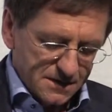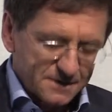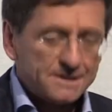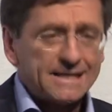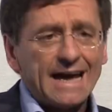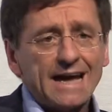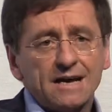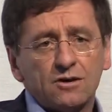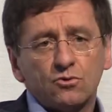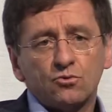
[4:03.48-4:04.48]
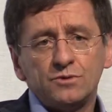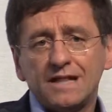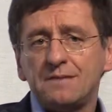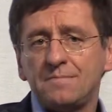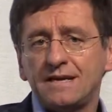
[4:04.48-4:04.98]
C'è un
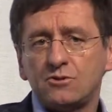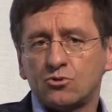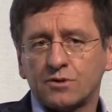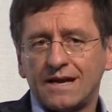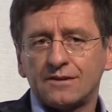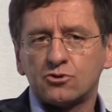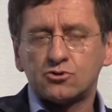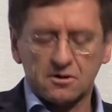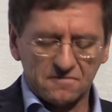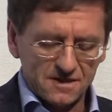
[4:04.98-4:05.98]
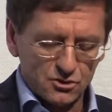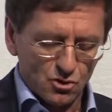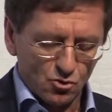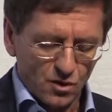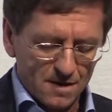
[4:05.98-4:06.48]
elemento che a nostro avviso
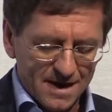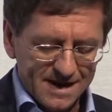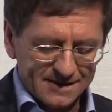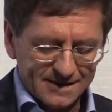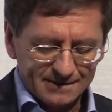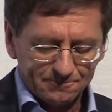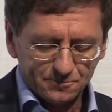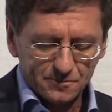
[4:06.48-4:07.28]
ancora manca